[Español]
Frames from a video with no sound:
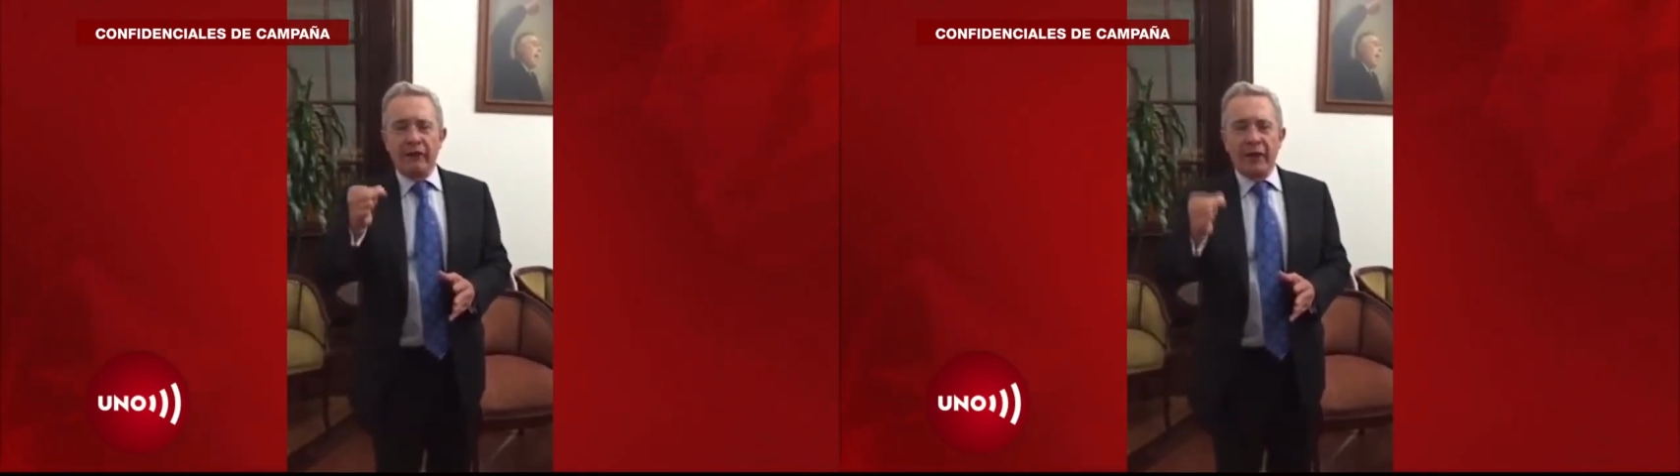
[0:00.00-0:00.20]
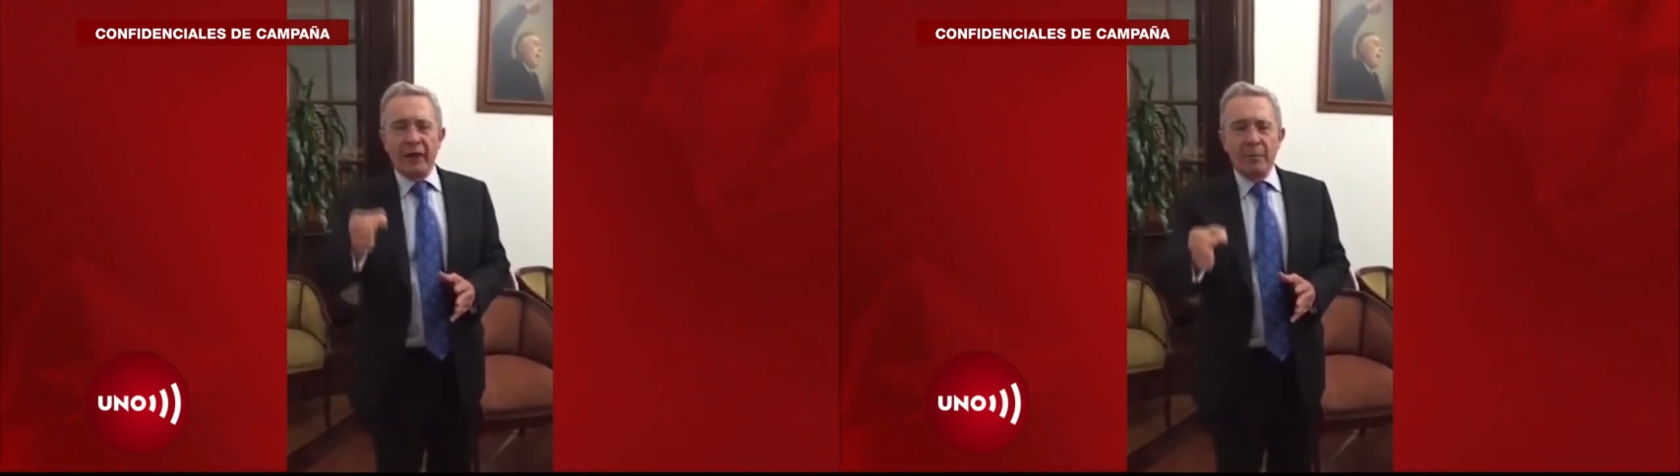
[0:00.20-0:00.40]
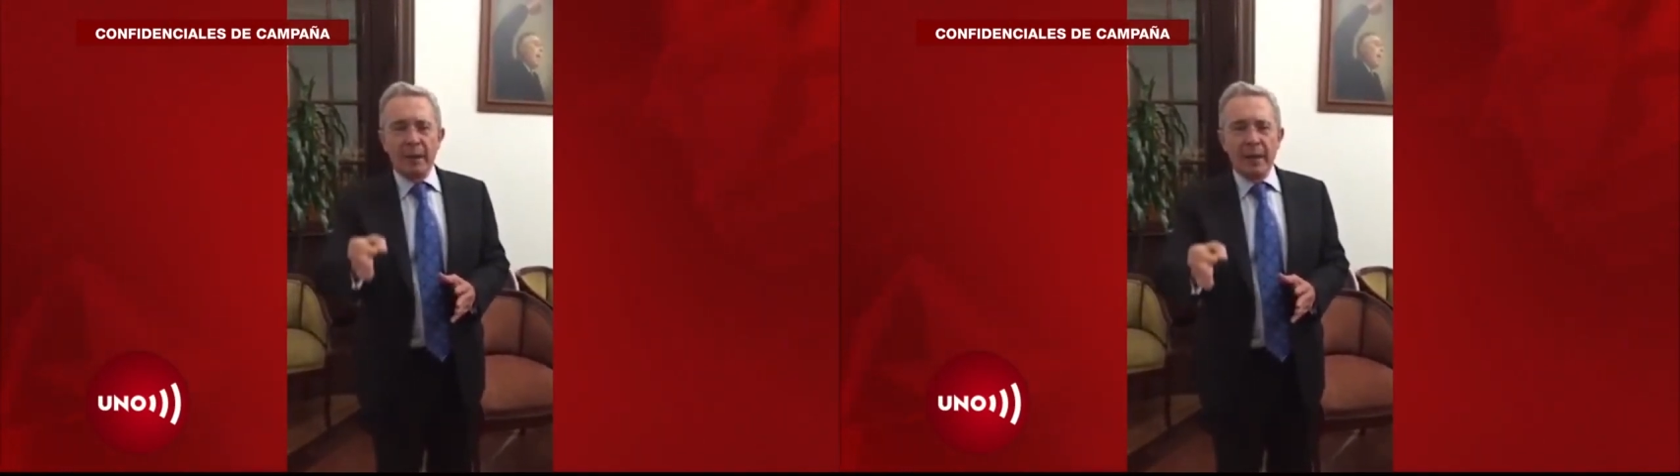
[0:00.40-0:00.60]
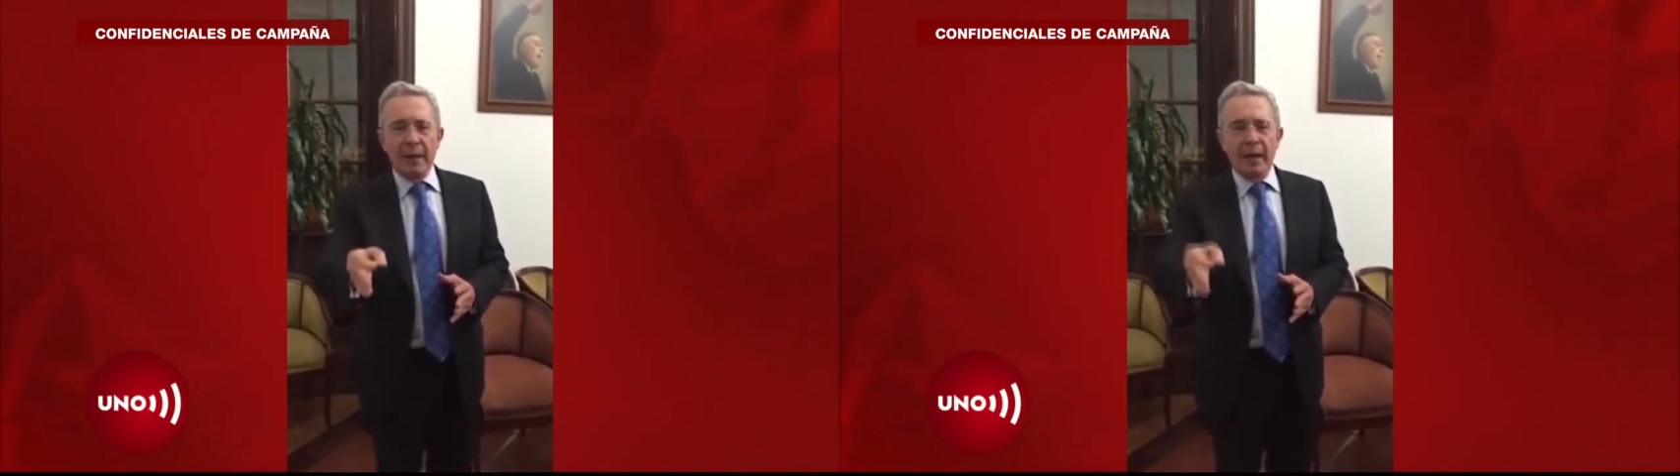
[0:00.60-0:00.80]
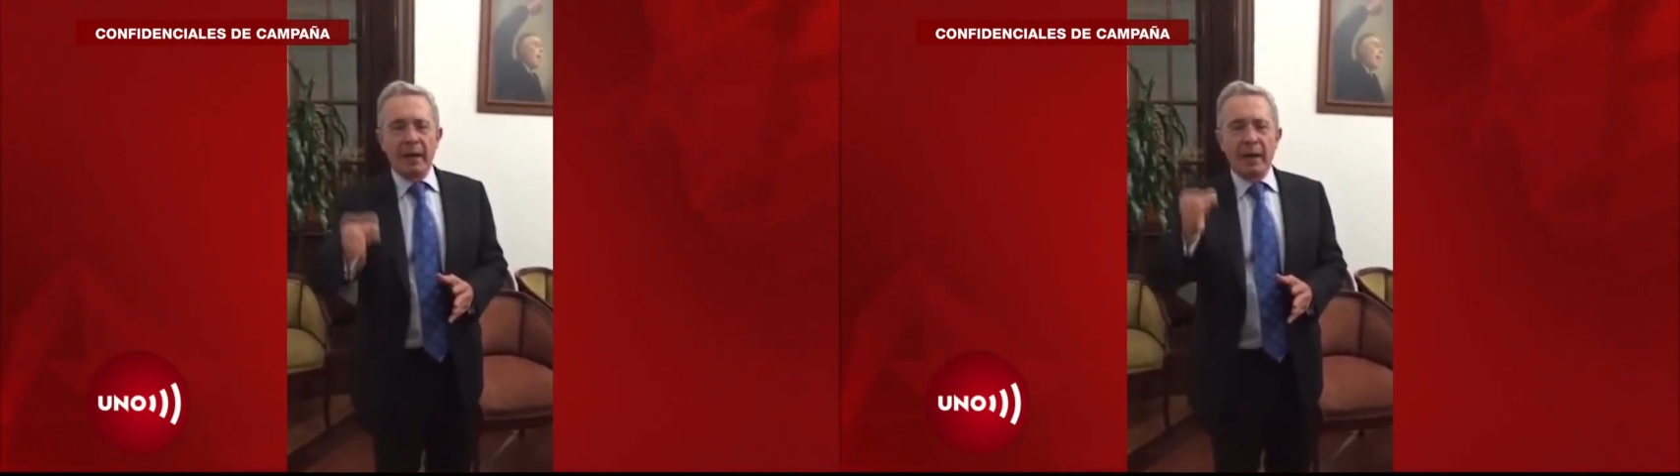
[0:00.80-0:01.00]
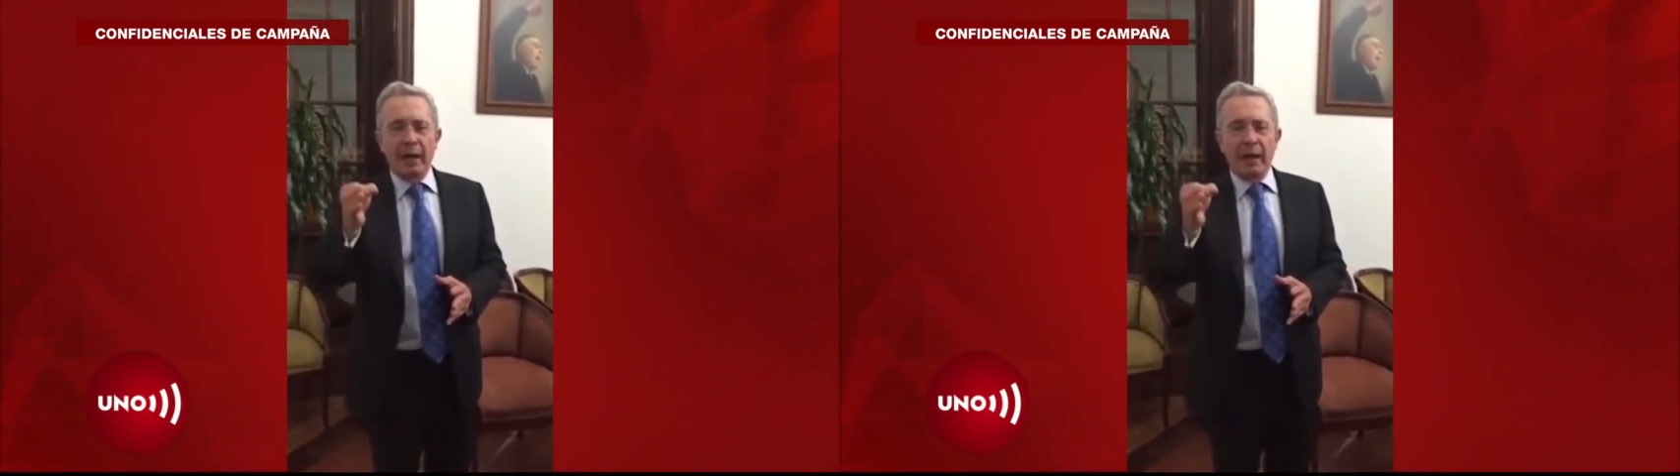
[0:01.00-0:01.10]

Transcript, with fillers: firme en el